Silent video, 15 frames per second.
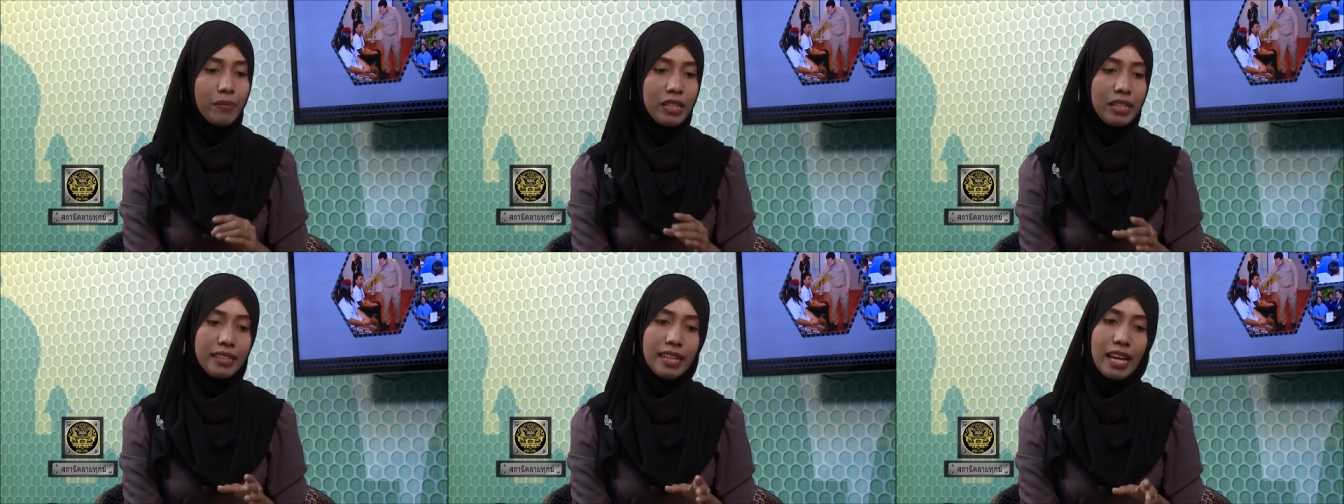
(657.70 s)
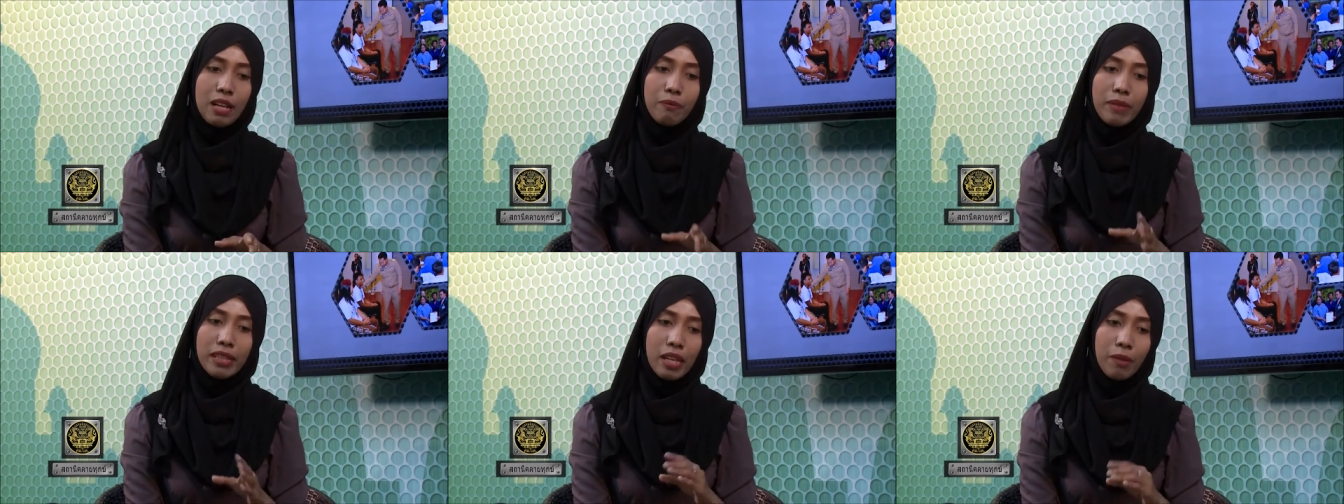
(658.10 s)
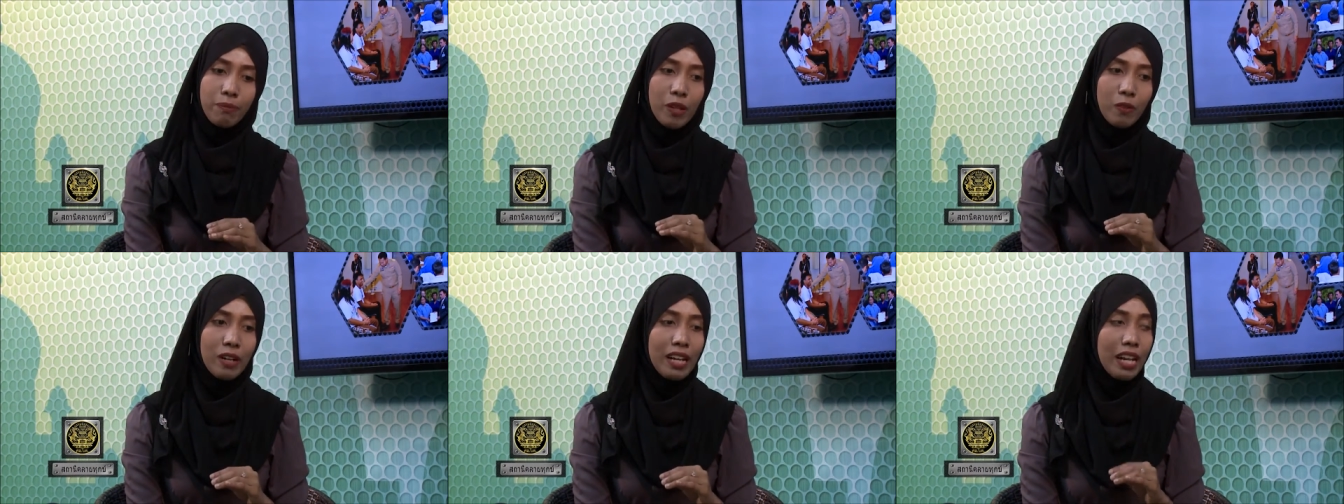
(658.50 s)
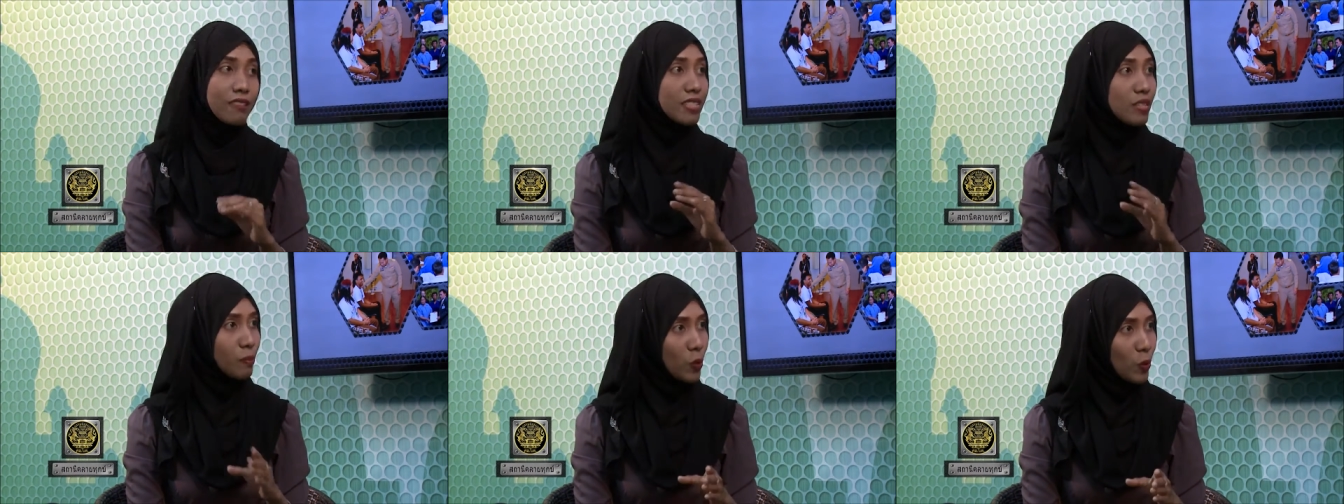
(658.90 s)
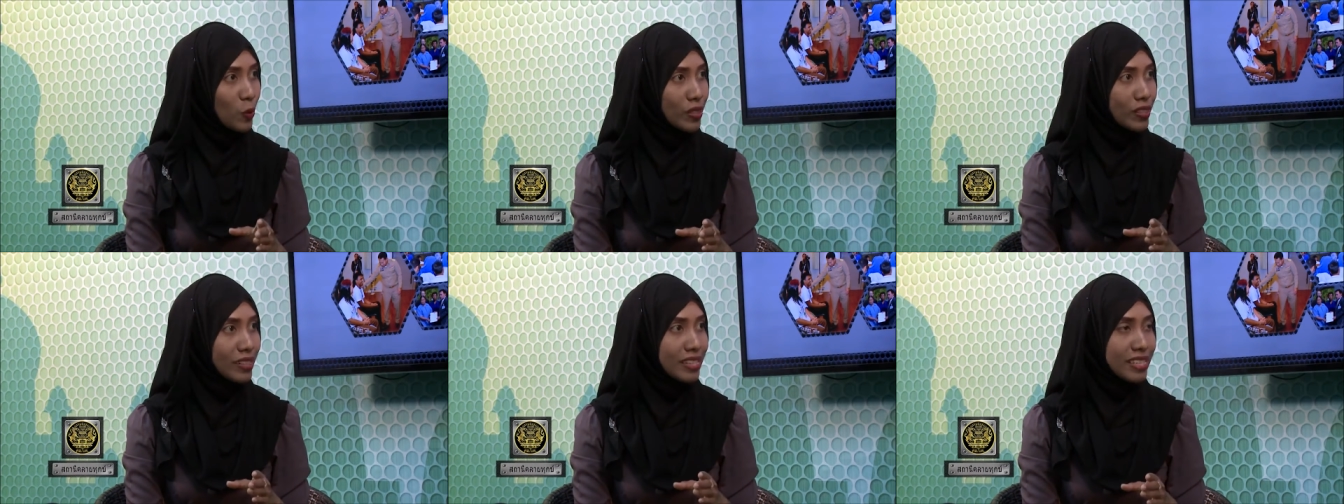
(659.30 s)
มีญาติมาทำประวัติแล้ว 10 ค
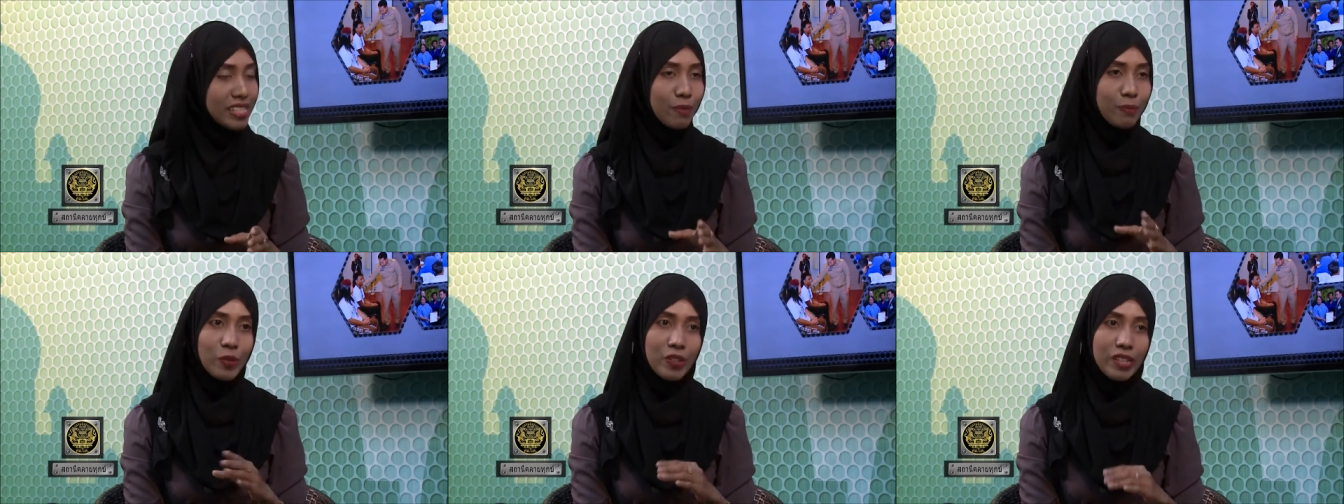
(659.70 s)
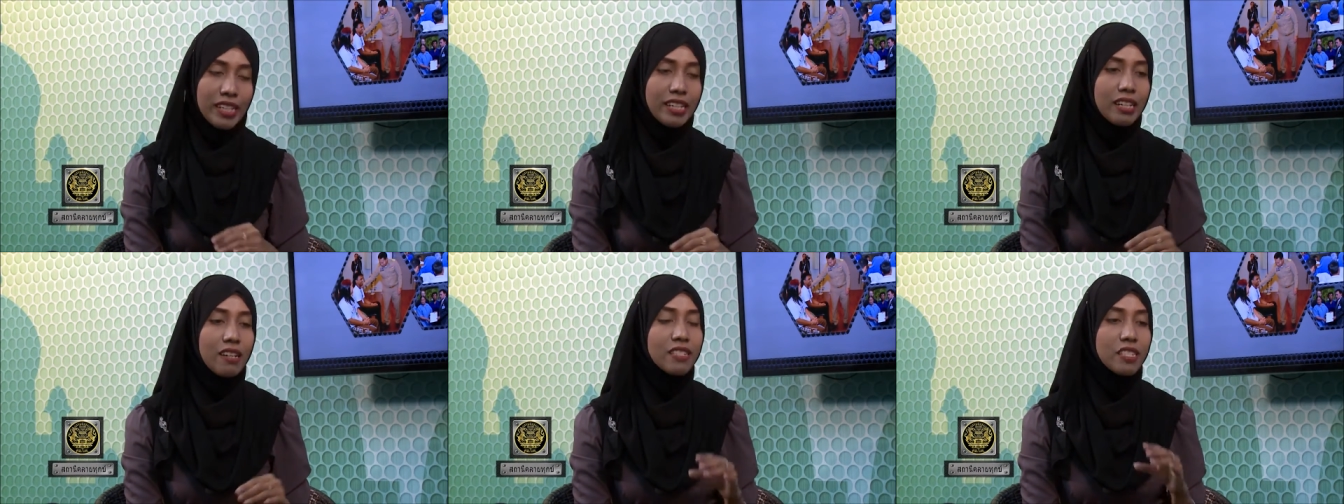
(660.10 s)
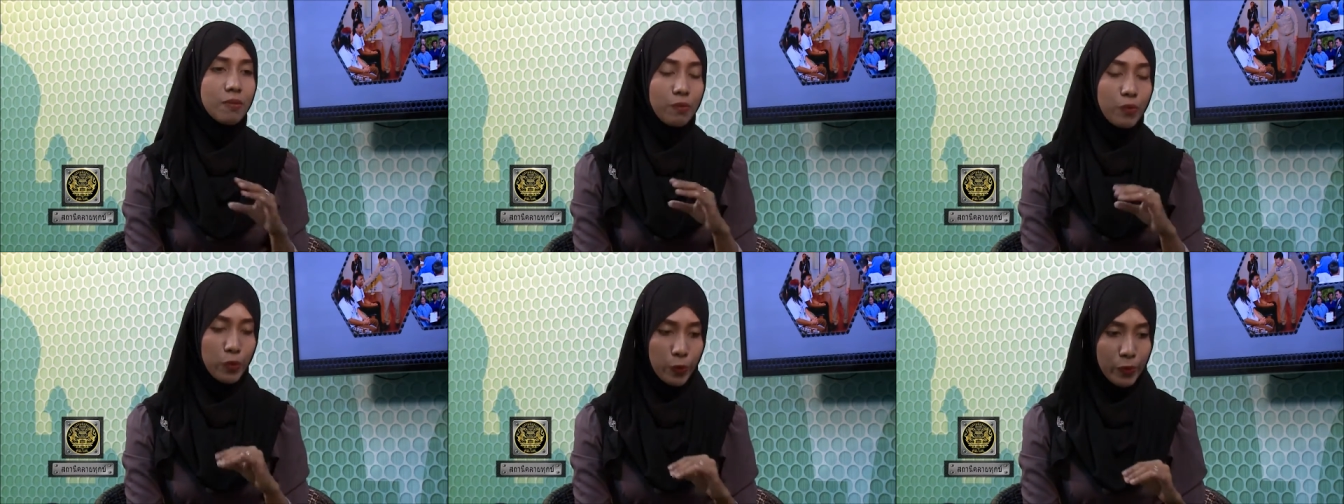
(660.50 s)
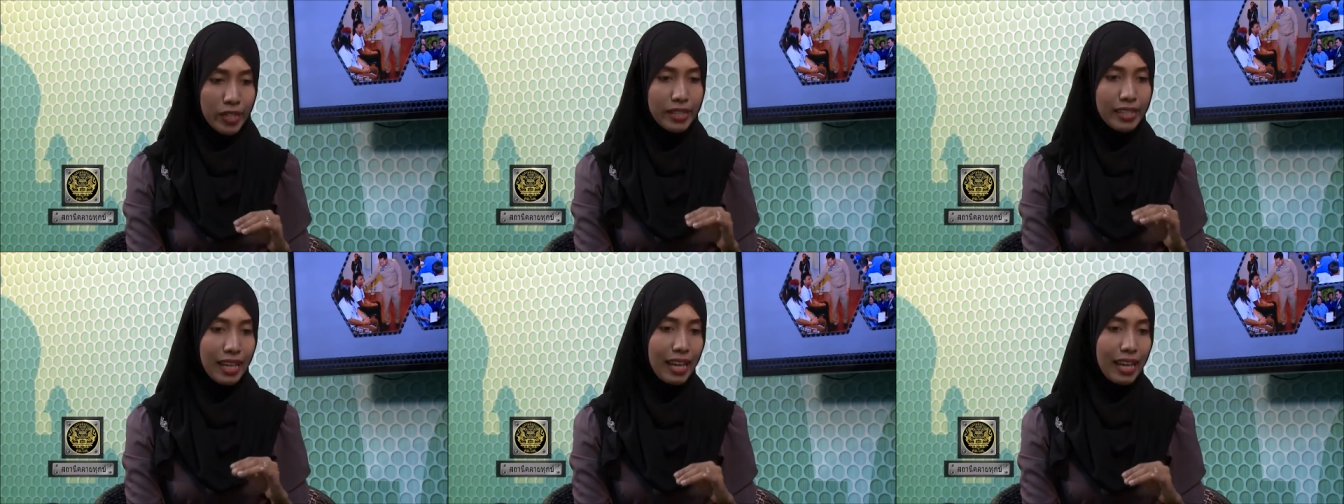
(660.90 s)
น10คนนี้เขาจะหมุนเวียน